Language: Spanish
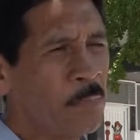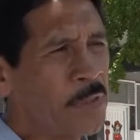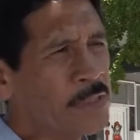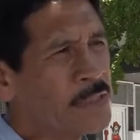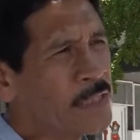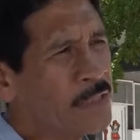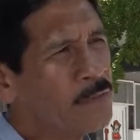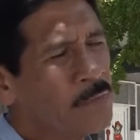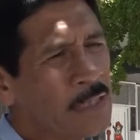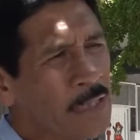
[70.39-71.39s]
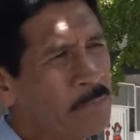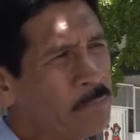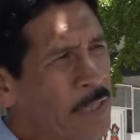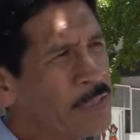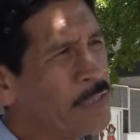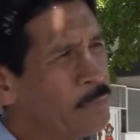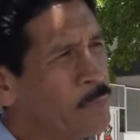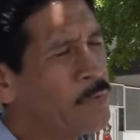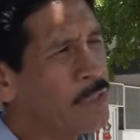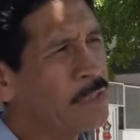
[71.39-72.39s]
pues están en una campaña
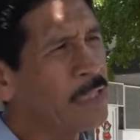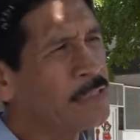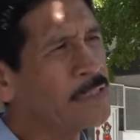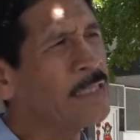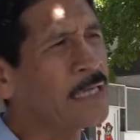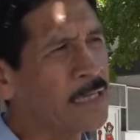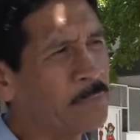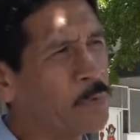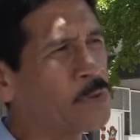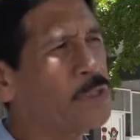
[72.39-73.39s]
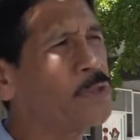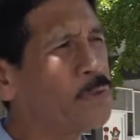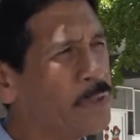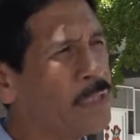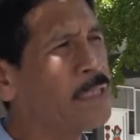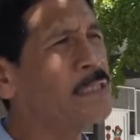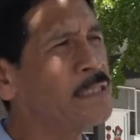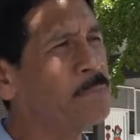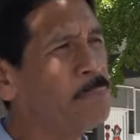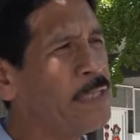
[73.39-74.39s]
muy intensa de reposición de la
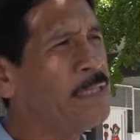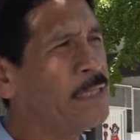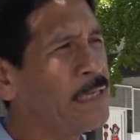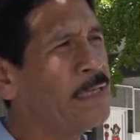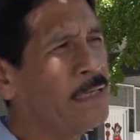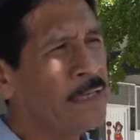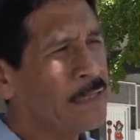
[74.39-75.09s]
disciplina,